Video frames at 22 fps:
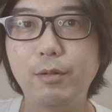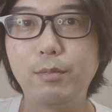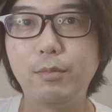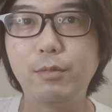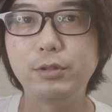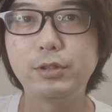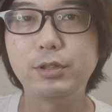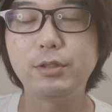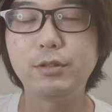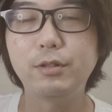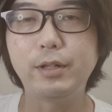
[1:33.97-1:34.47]

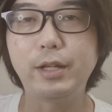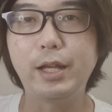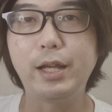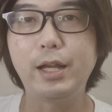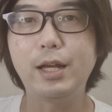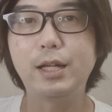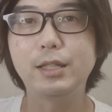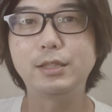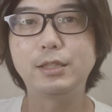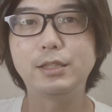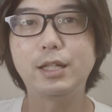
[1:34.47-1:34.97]
もちろん映
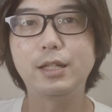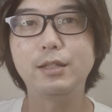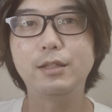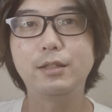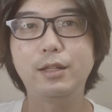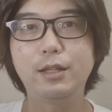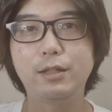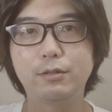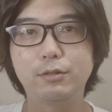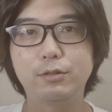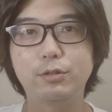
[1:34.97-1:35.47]
画
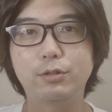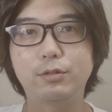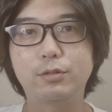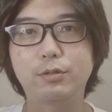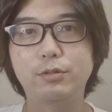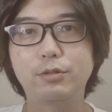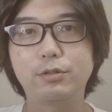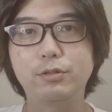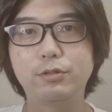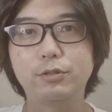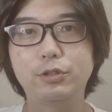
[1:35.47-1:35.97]
チャンネルというこ
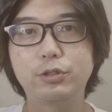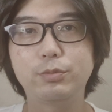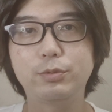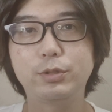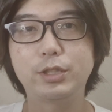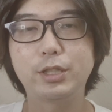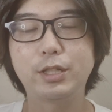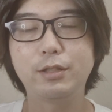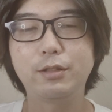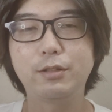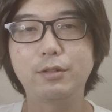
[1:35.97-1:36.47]
の YouTube
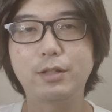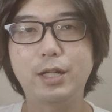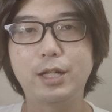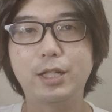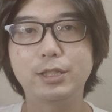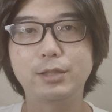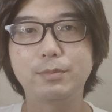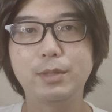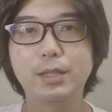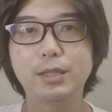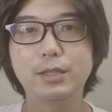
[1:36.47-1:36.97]
チャンネルが
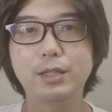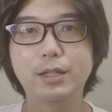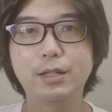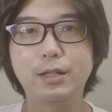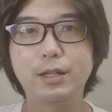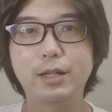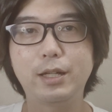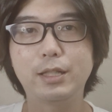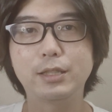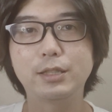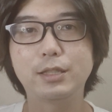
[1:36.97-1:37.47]
始まってか
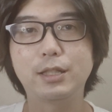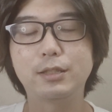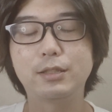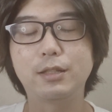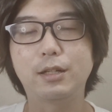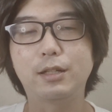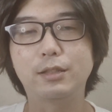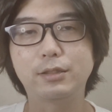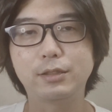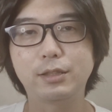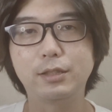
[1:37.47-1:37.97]
ら江頭
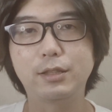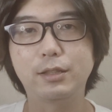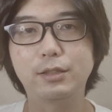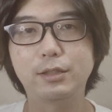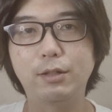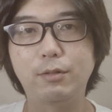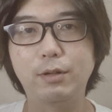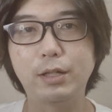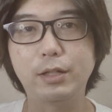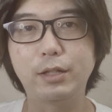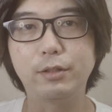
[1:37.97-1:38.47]
さんが好きだっ
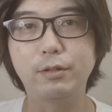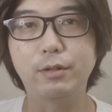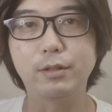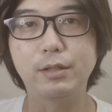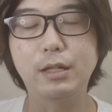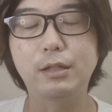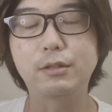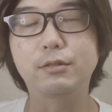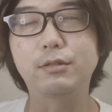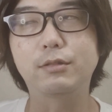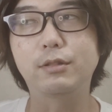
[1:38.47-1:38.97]
たわけでは
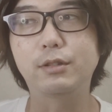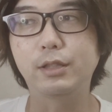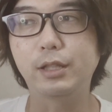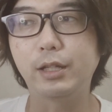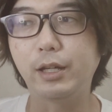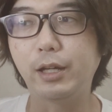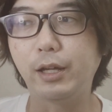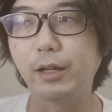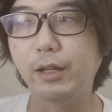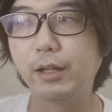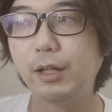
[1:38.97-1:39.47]
なく
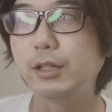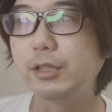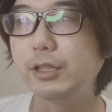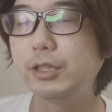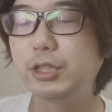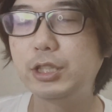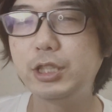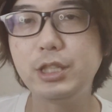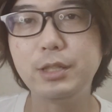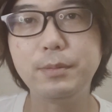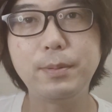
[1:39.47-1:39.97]
て、
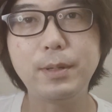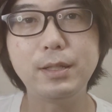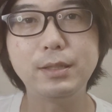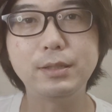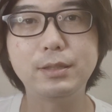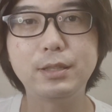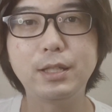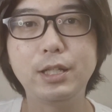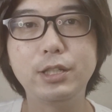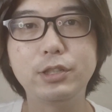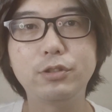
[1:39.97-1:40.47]
一番
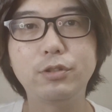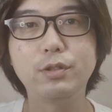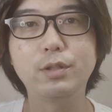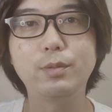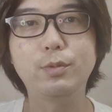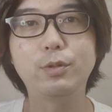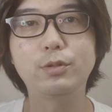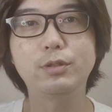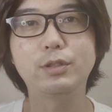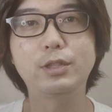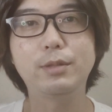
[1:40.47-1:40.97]
最初に
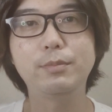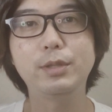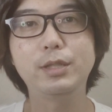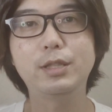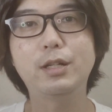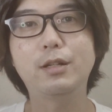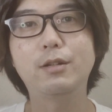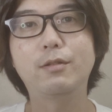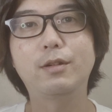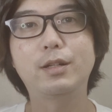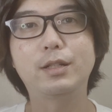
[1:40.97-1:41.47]
僕が見
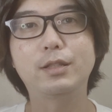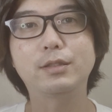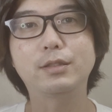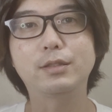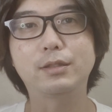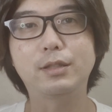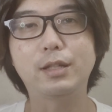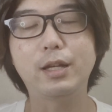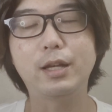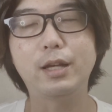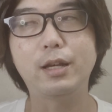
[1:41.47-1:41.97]
たのはで
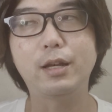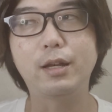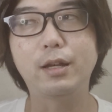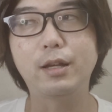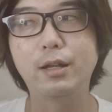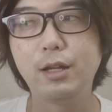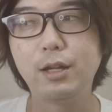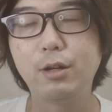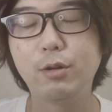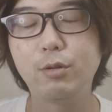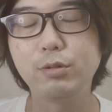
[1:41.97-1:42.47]
すね、
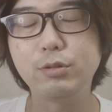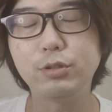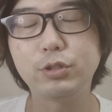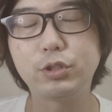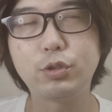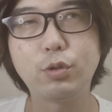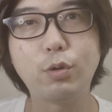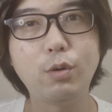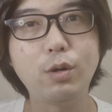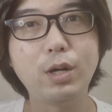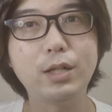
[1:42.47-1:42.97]
ほんと
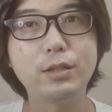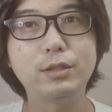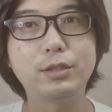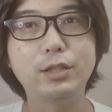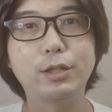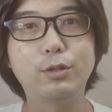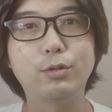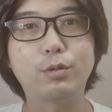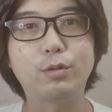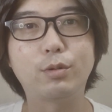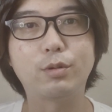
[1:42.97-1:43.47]
小学
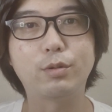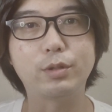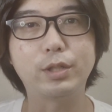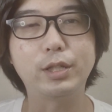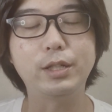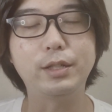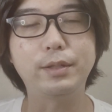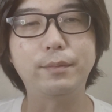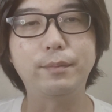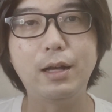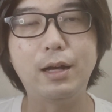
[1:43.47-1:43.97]
生の頃
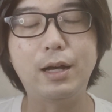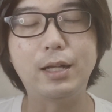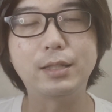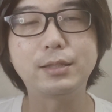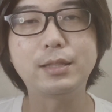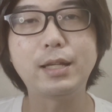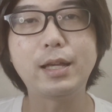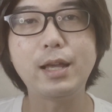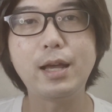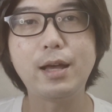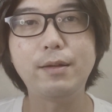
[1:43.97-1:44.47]
に、
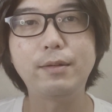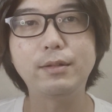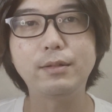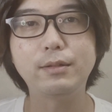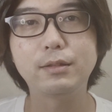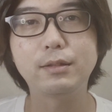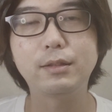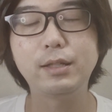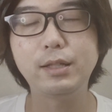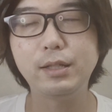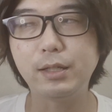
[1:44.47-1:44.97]
朝やん
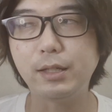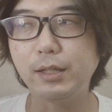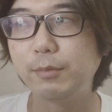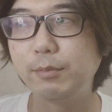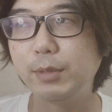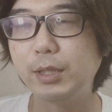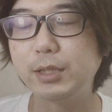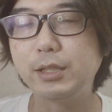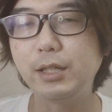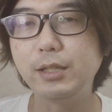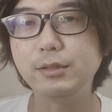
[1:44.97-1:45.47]
で、
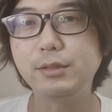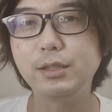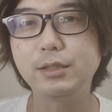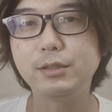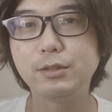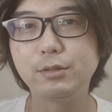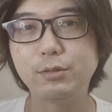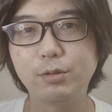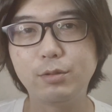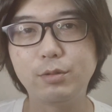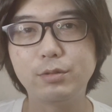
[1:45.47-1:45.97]
伝
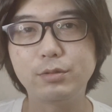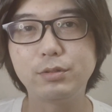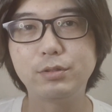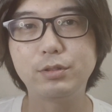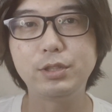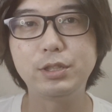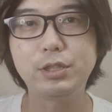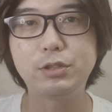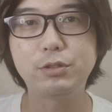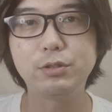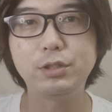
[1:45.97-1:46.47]
説の
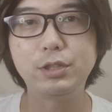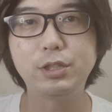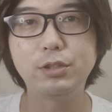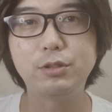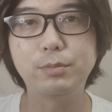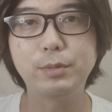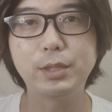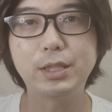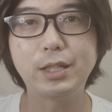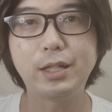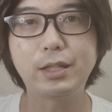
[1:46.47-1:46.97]
水中息
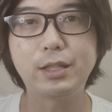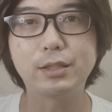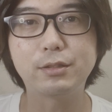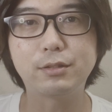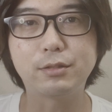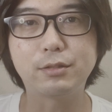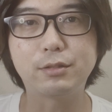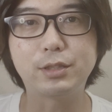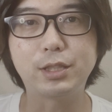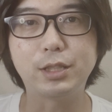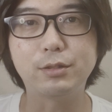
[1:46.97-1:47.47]
止め対
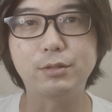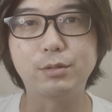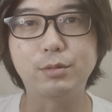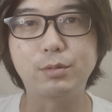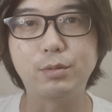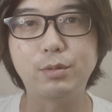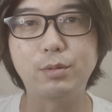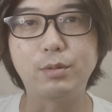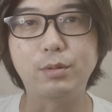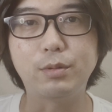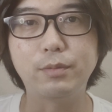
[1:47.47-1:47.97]
決っていう
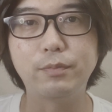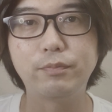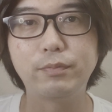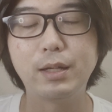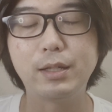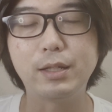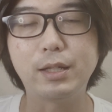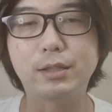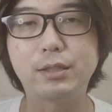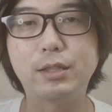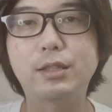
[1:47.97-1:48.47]
のを
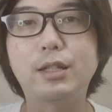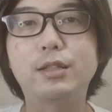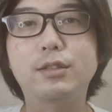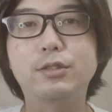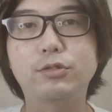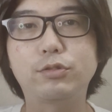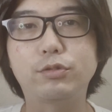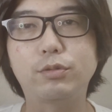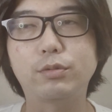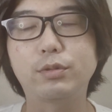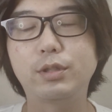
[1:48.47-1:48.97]
やってたん
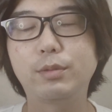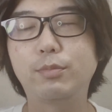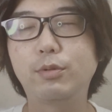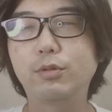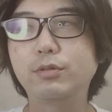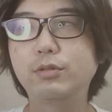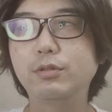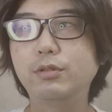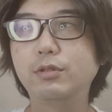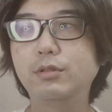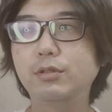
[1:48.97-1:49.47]
ですよ。で、
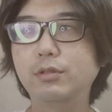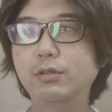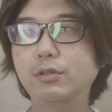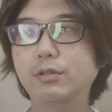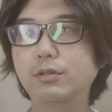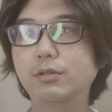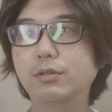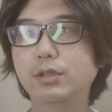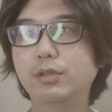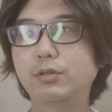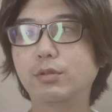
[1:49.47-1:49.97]
僕
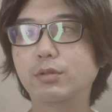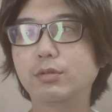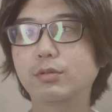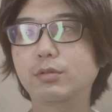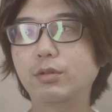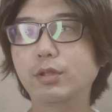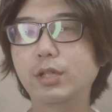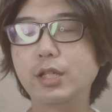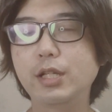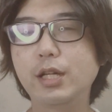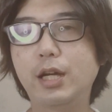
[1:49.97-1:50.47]
はその
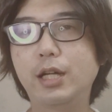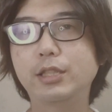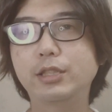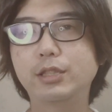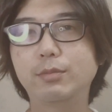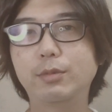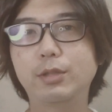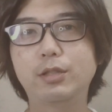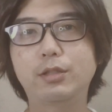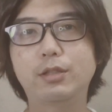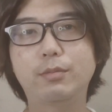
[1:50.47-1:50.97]
時に
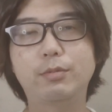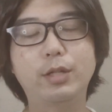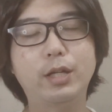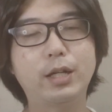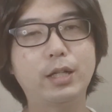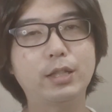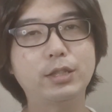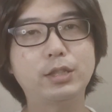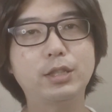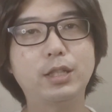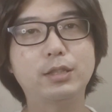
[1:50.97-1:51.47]
初めて多分
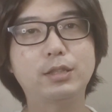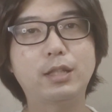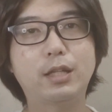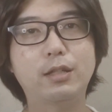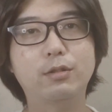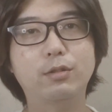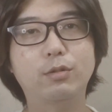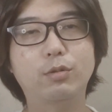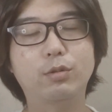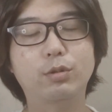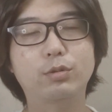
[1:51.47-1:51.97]
江頭さ
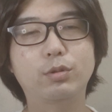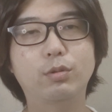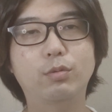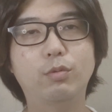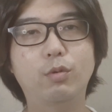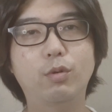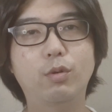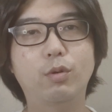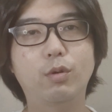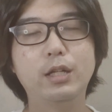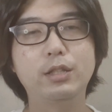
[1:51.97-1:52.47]
んのこと
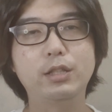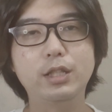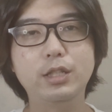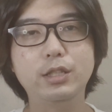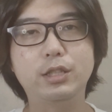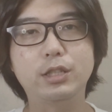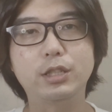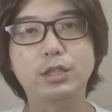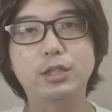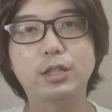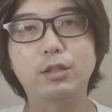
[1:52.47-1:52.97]
を
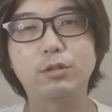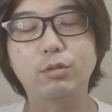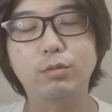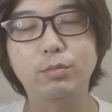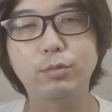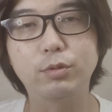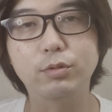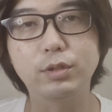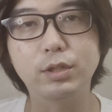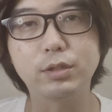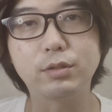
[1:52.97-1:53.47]
認知したと
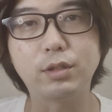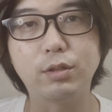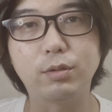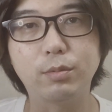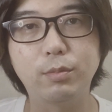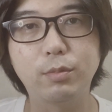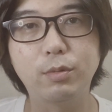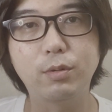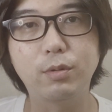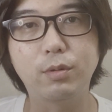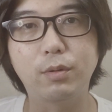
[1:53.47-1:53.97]
思うんですけど
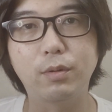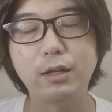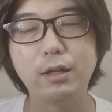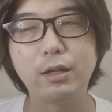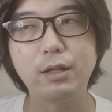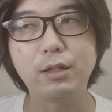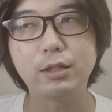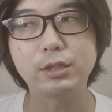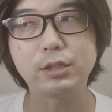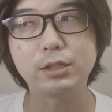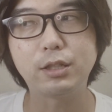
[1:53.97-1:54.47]
も、
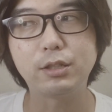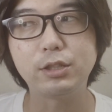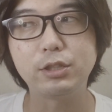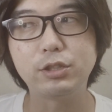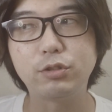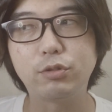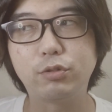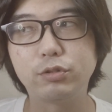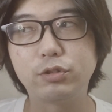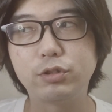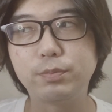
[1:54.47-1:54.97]
江頭に
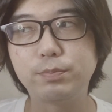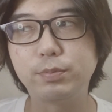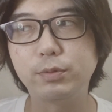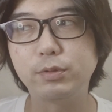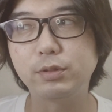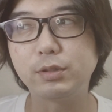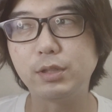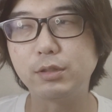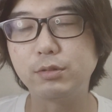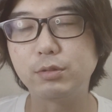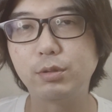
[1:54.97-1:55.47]
じごじゅっぷ
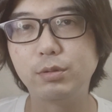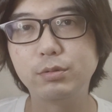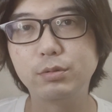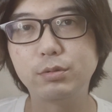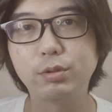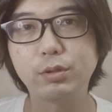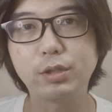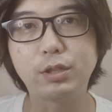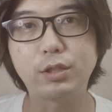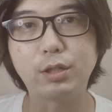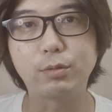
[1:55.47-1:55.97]
んさん、その
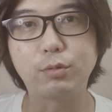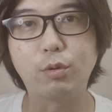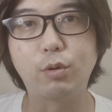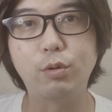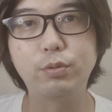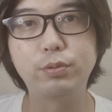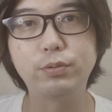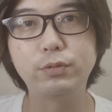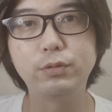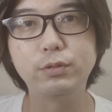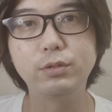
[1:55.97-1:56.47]
時多分
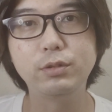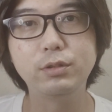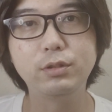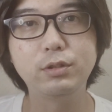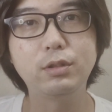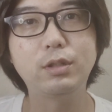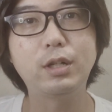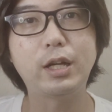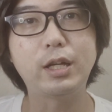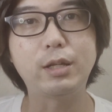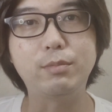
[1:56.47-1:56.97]
ごふん
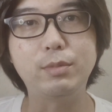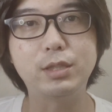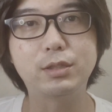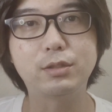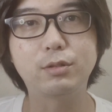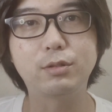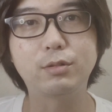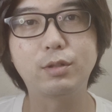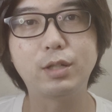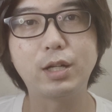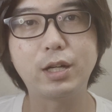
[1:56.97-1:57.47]
ぐらい
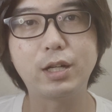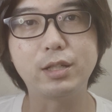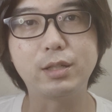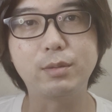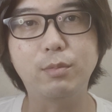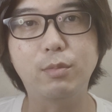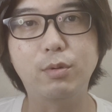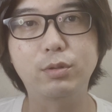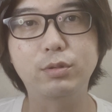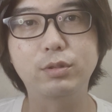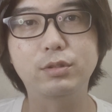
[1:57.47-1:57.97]
水の中に
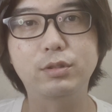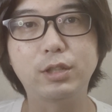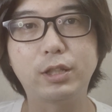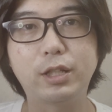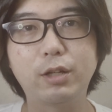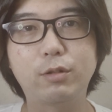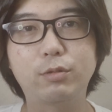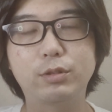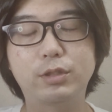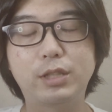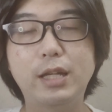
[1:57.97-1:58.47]
潜って
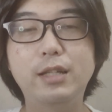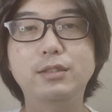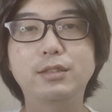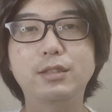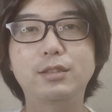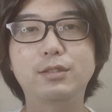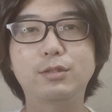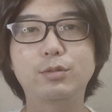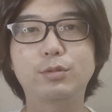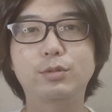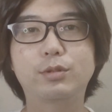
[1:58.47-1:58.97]
結構伝
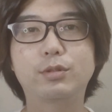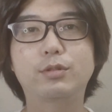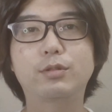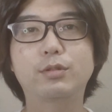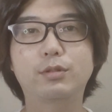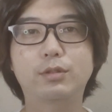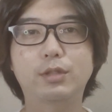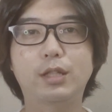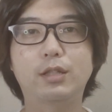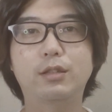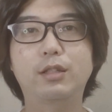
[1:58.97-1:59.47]
説を
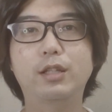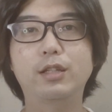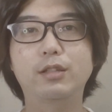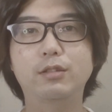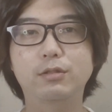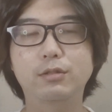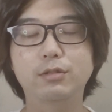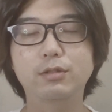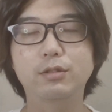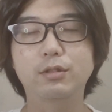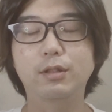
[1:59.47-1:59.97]
作ったってい
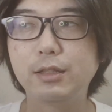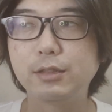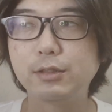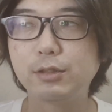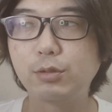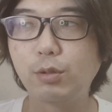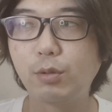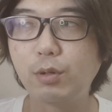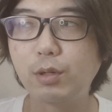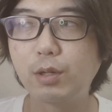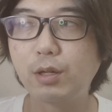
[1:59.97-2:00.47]
う、
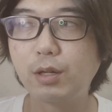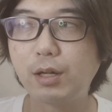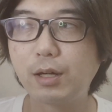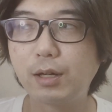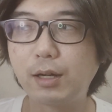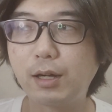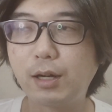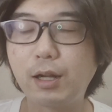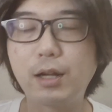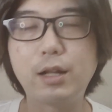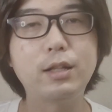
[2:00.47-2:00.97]
そっ
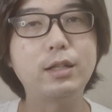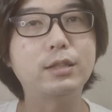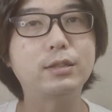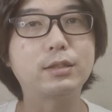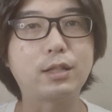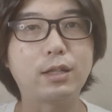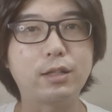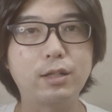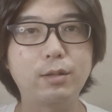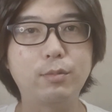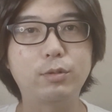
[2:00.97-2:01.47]
からで
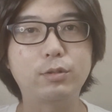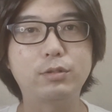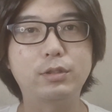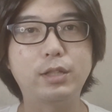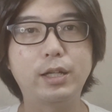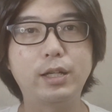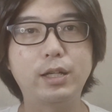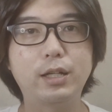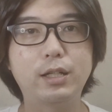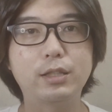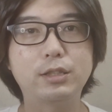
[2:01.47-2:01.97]
すかね、僕
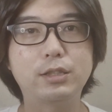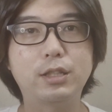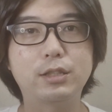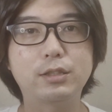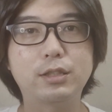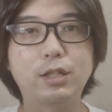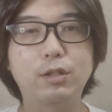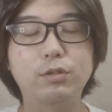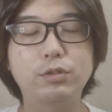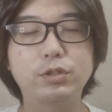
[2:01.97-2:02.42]
が江頭さんを